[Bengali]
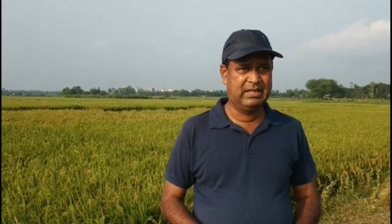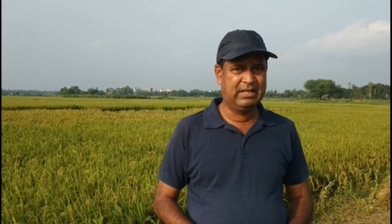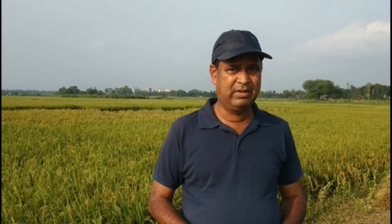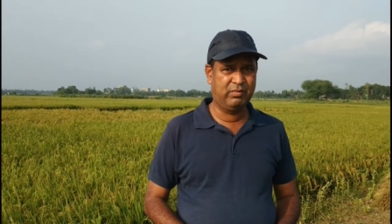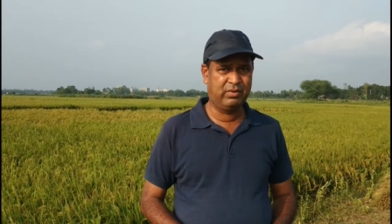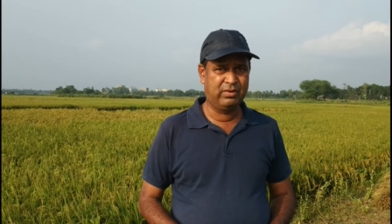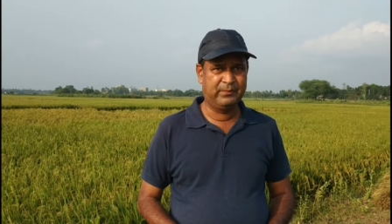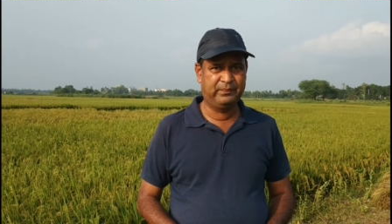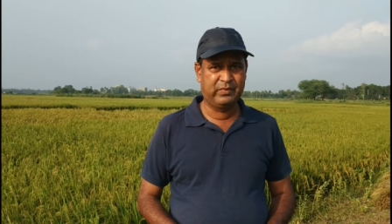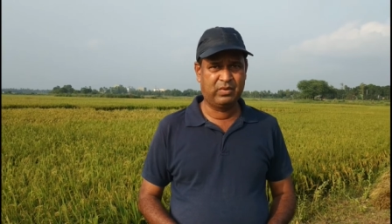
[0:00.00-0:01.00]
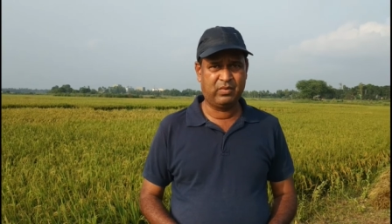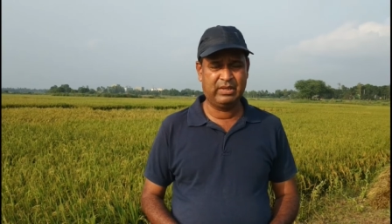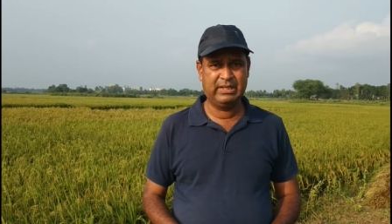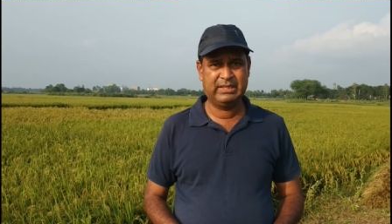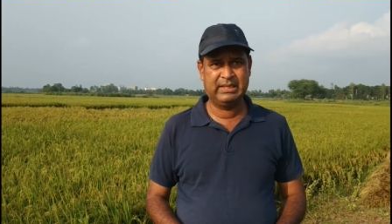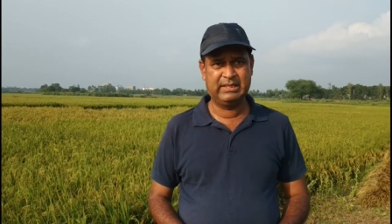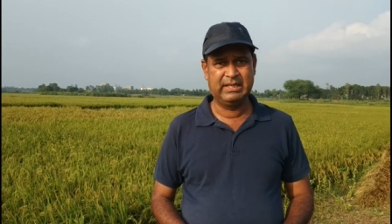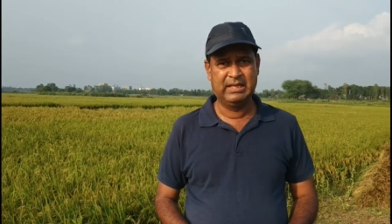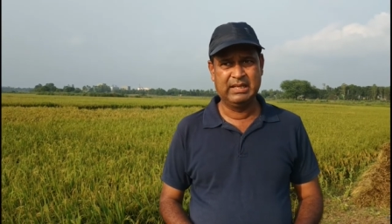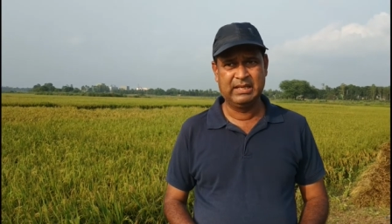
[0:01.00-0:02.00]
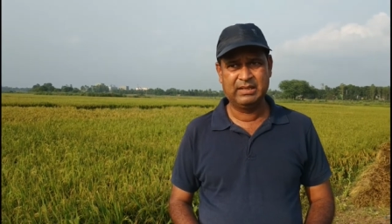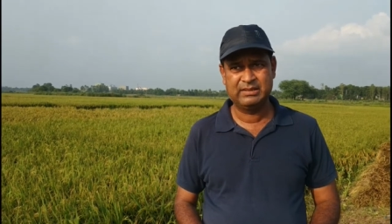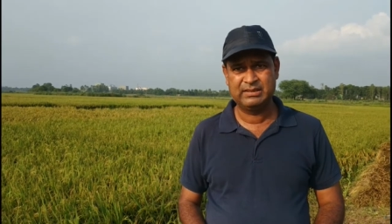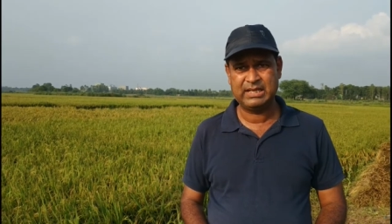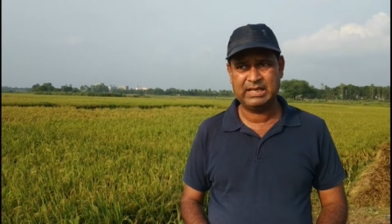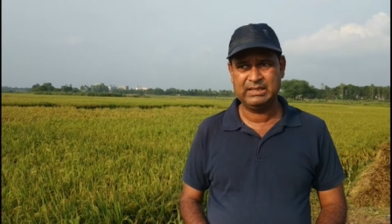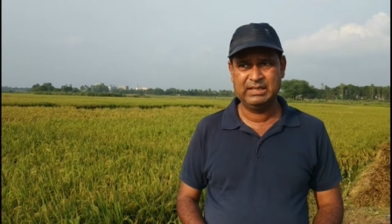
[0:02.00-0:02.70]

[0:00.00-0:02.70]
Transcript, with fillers: এবং অনেকেই ধান